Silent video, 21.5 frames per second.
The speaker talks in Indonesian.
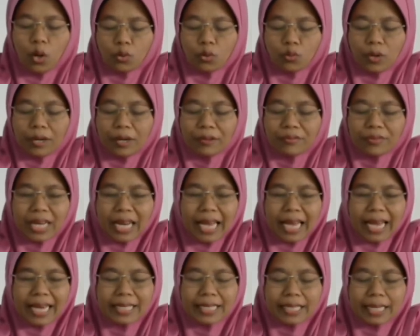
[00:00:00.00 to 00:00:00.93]
Wa fil
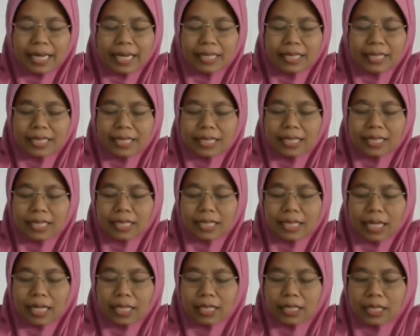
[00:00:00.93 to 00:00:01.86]
ainaini
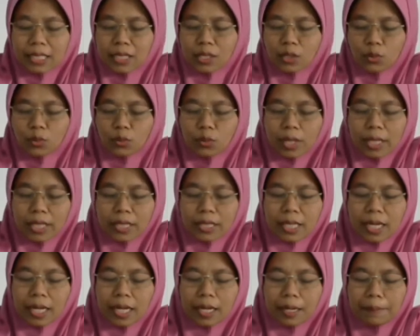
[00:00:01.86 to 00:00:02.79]
lan iku
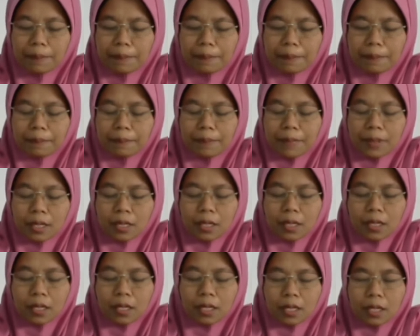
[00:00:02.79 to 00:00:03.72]
ing dalem
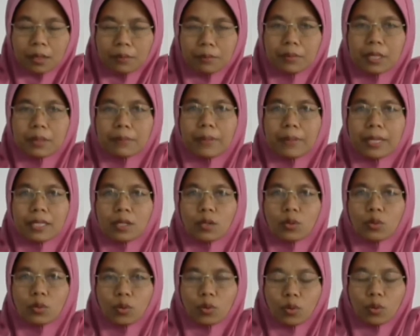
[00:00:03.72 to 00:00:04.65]
meripat
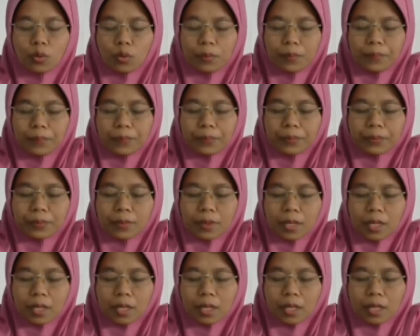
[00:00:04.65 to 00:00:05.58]
loro.
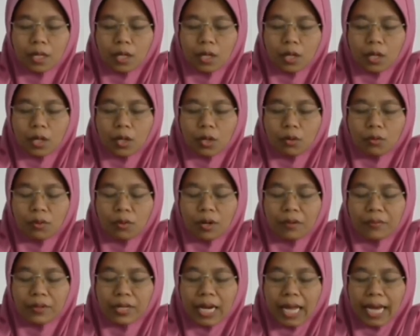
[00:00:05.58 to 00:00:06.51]

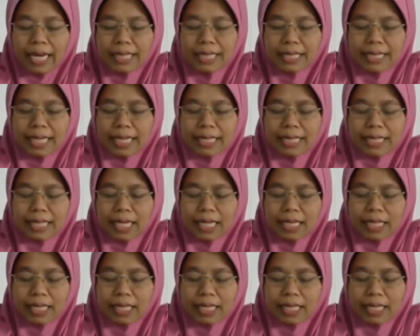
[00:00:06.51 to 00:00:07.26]
Wa fil ainaini lan